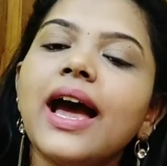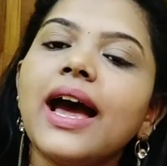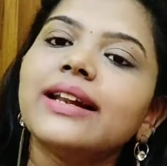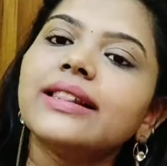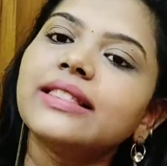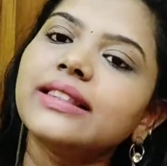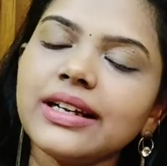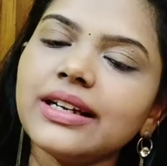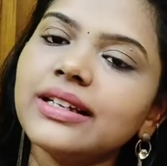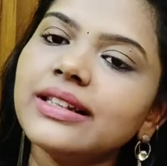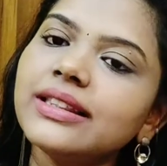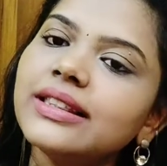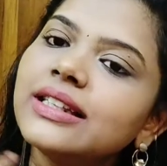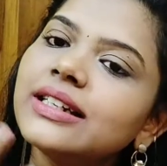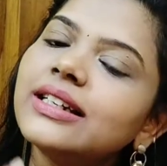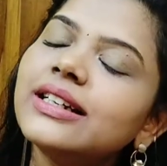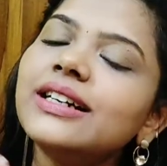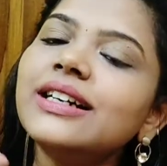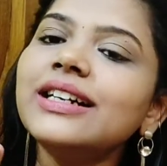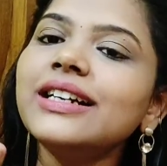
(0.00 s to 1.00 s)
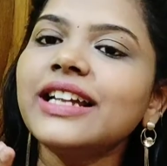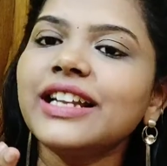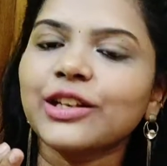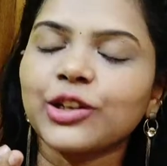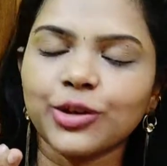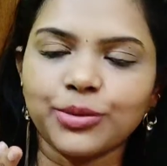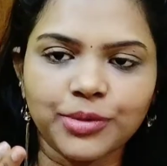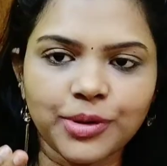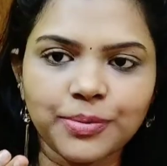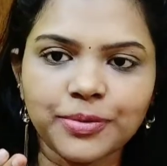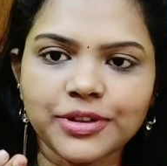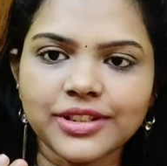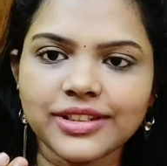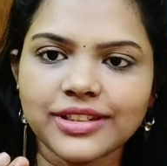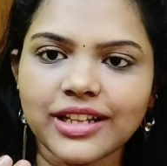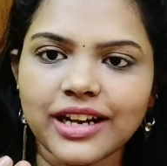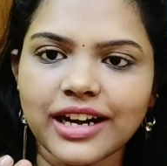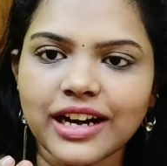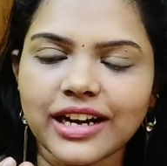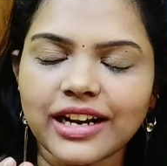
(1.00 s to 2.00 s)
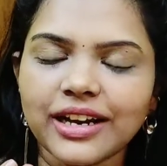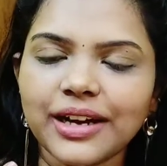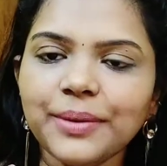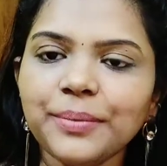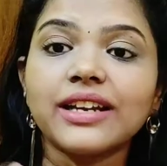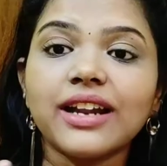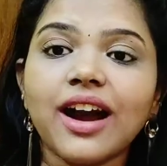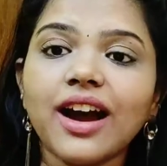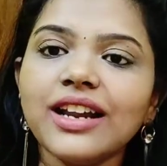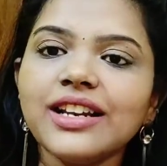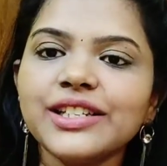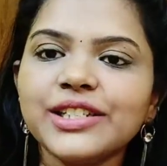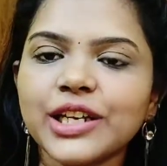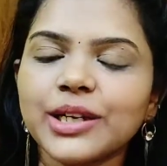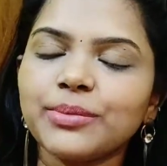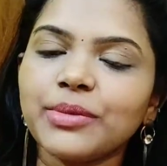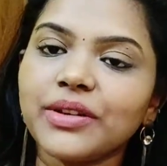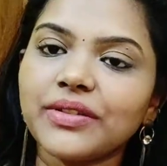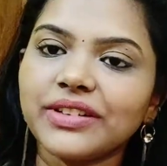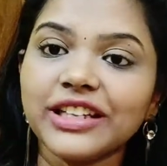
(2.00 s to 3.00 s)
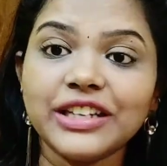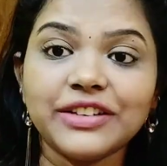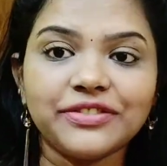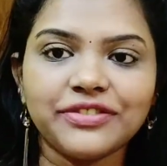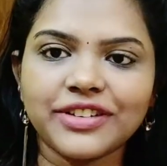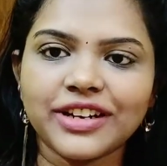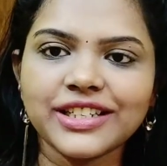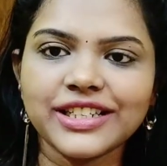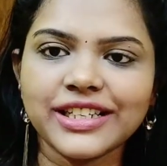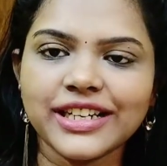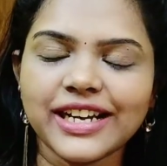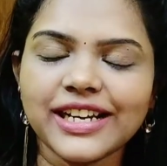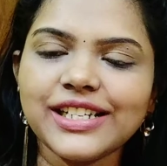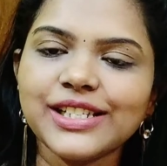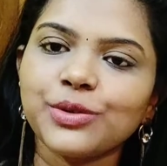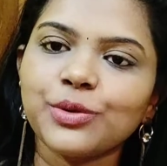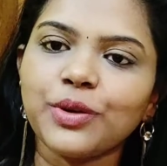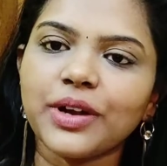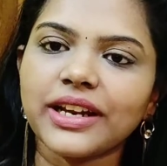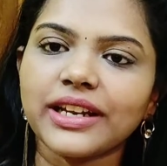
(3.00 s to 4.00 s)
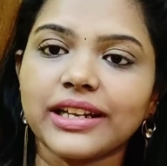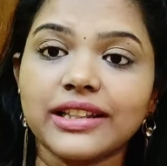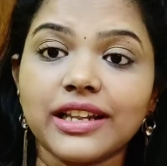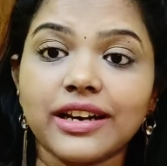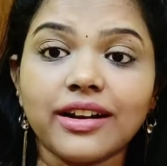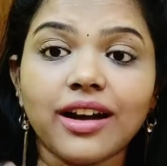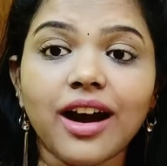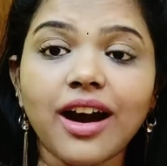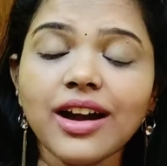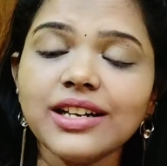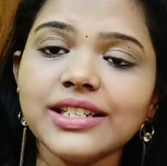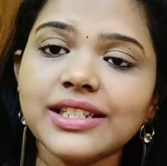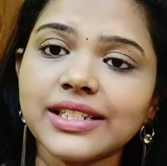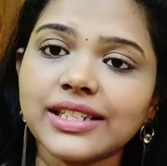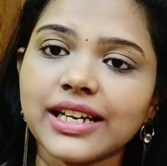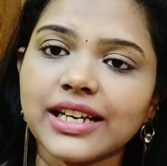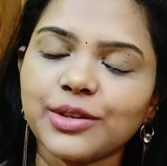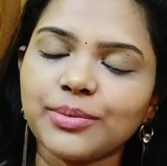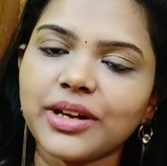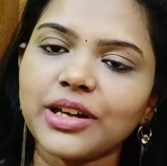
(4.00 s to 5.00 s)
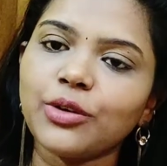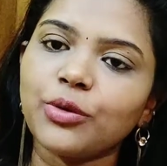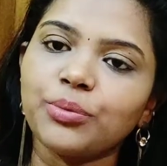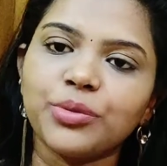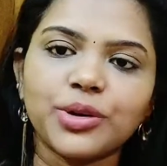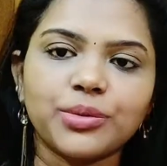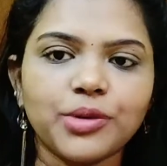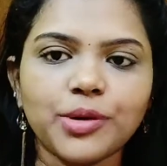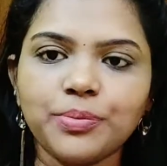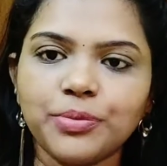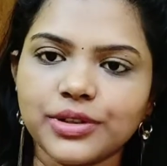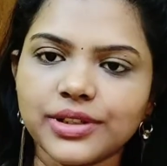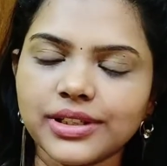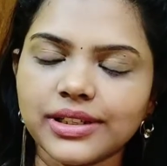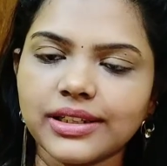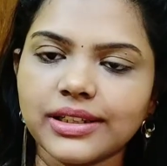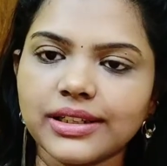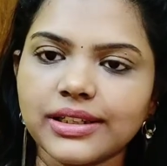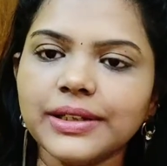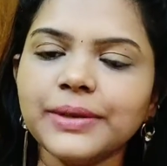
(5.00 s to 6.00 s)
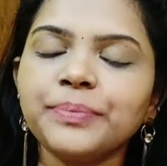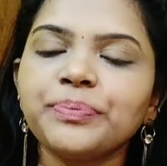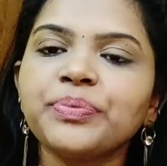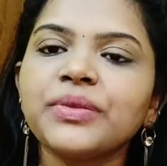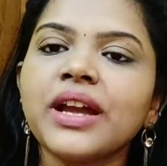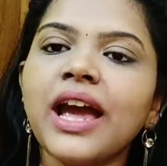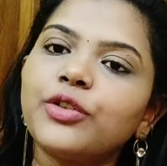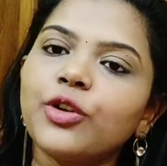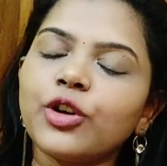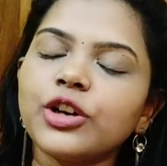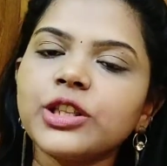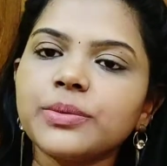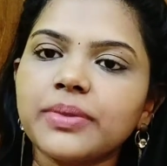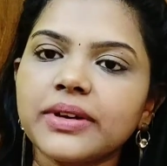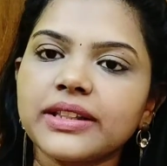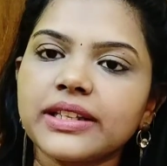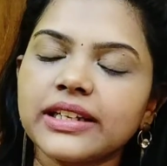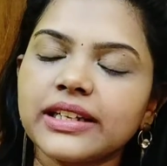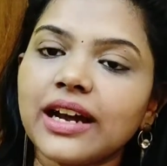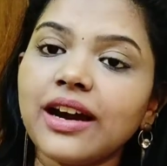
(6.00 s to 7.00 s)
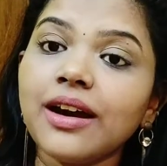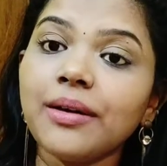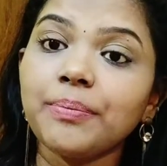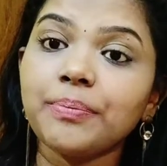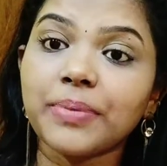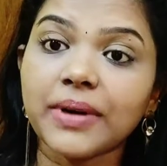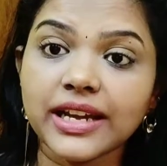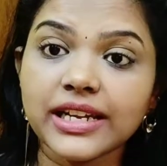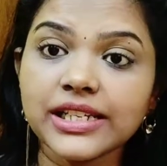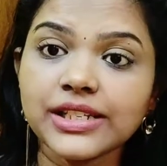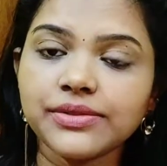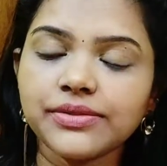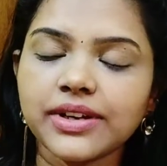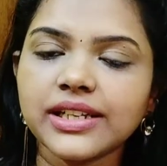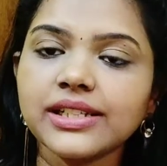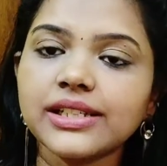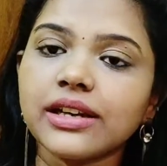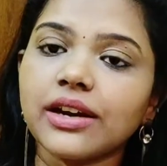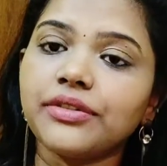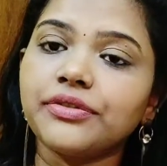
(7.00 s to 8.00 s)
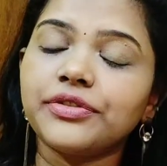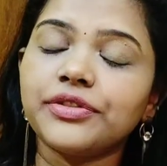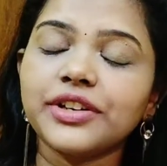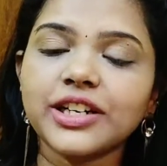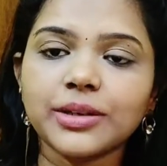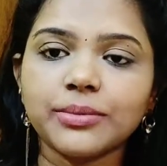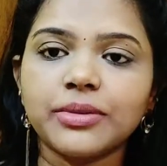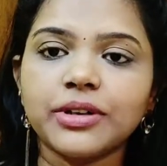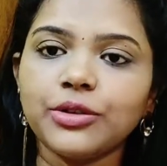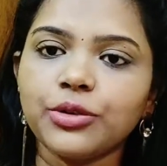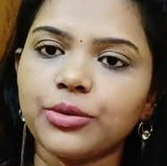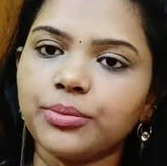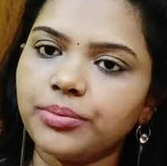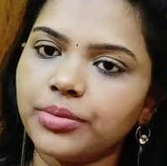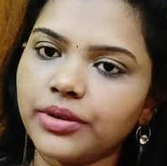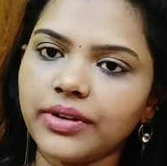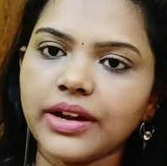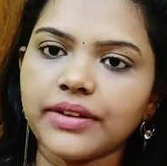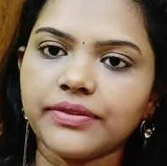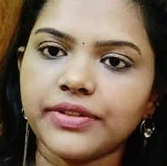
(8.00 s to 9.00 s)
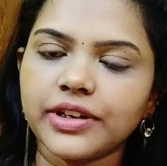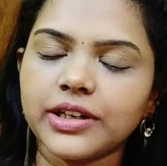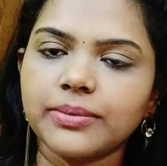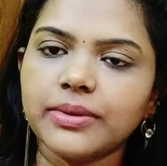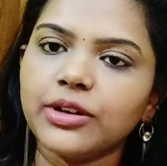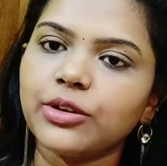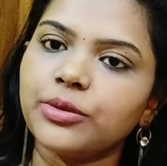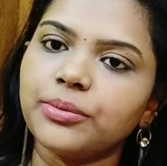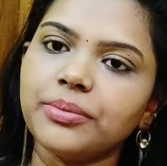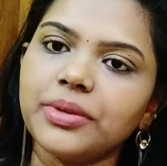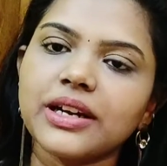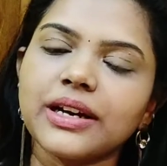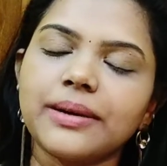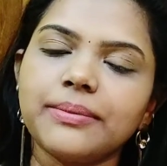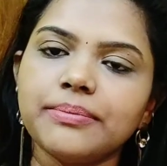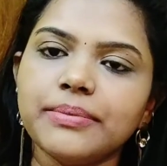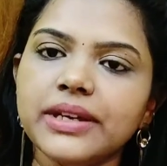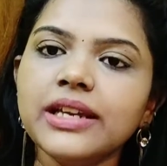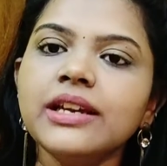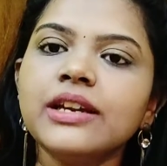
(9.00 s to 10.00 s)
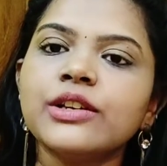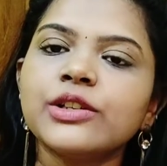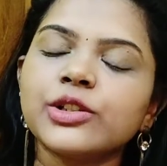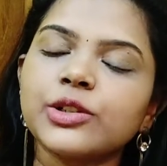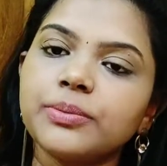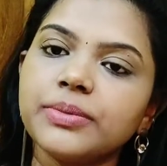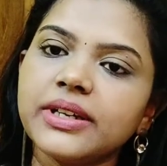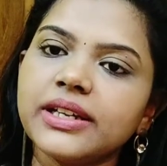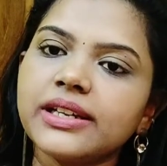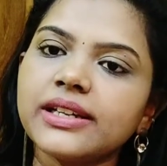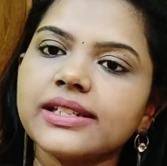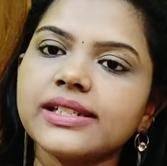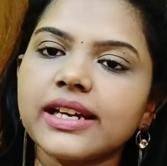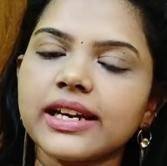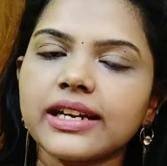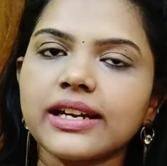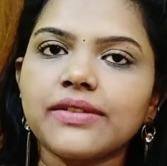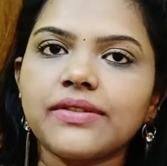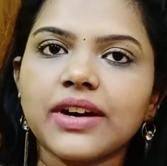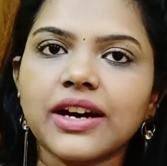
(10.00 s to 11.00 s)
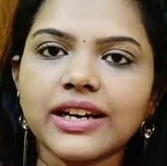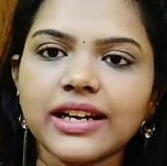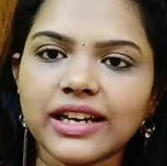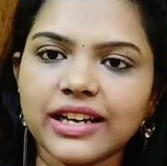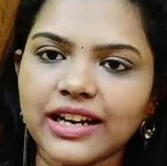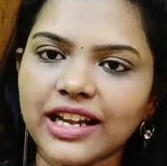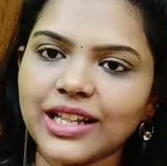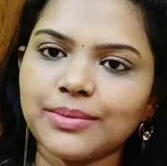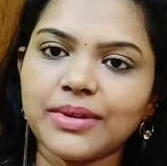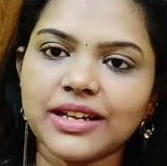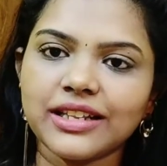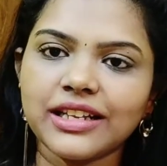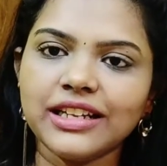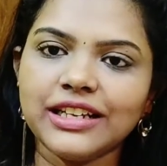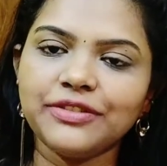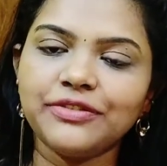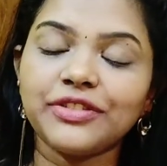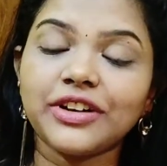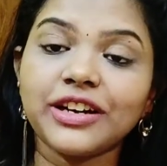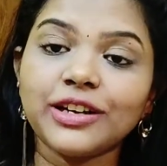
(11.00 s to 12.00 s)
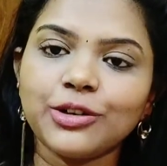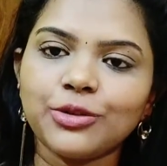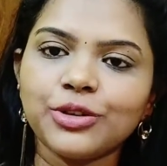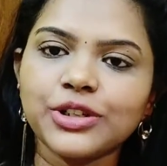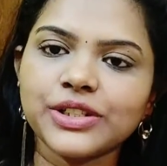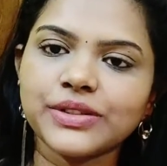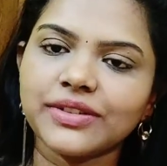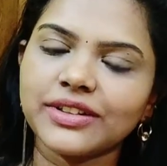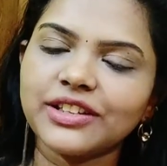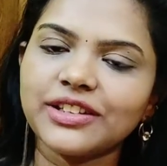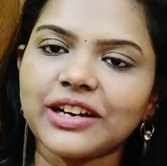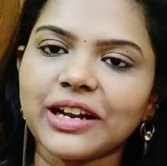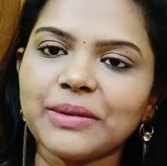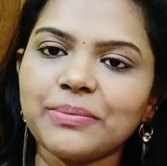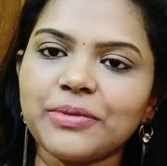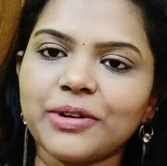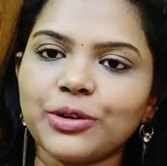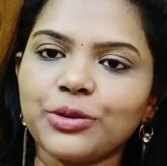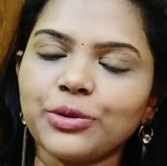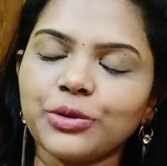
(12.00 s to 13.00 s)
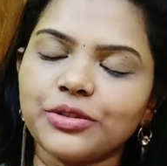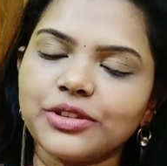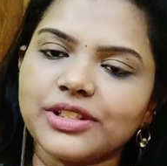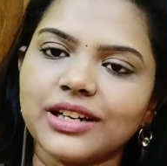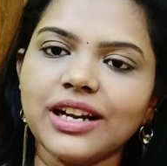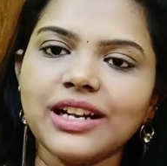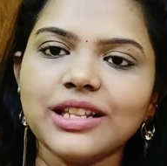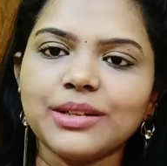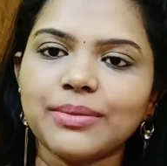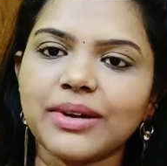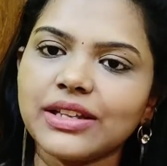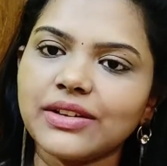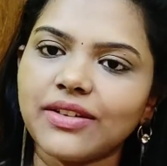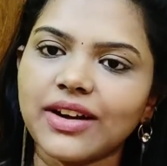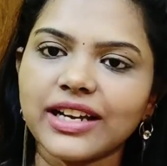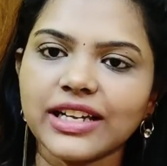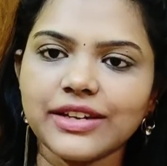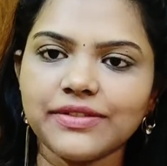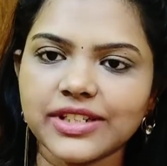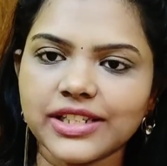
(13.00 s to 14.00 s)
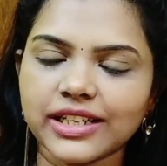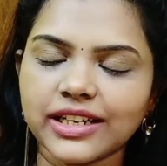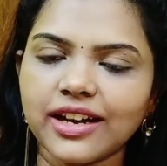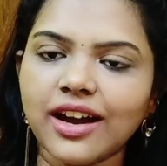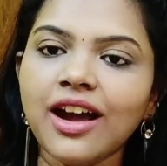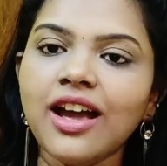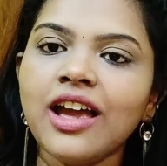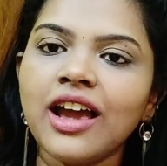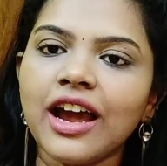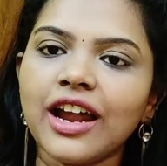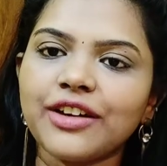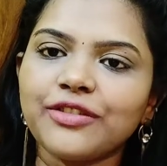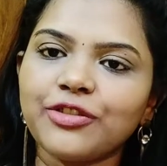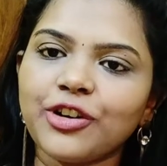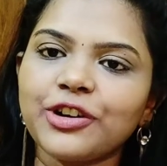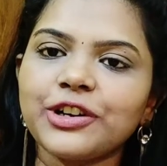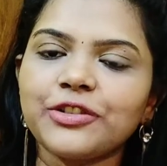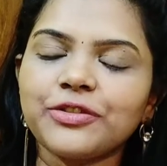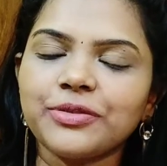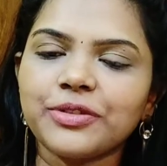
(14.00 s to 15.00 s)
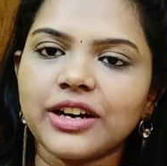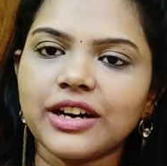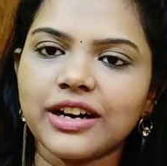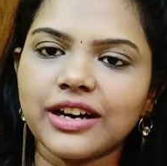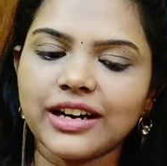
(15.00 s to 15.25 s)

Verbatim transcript: அண்ட் தேர்ட் எனக்கு ரொம்ப பிடிச்சது என்னன்னா இந்த நாலு ஷேடுமே வந்து டிஃப்ரெண்ட் ஷேட் ஸோ எனக்கு இந்த நாலு ஷேடுமே ரொம்ப ரொம்ப பிடிச்சிருக்கு ஃபோர்த்து பார்த்தீங்கன்னா ப்ரைஸ் வைஸ் அஃபோர்டபுள் ரொம்பவே அஃபோர்டபுள் ரொம்ப கம்மி ஸோ பிகினர்ஸ் யாரா வாங்குறீங்கன்னா இந்த மாதிரி டிஃப்ரெண்ட் லுக்ஸ் வந்து ட்ரை பண்ணணும்னு தோணுச்சுன்னா இந்த மாதிரி வாங்கி வச்சுக்கலாம் அண்ட் ஃபாண்ட் ஆஃப்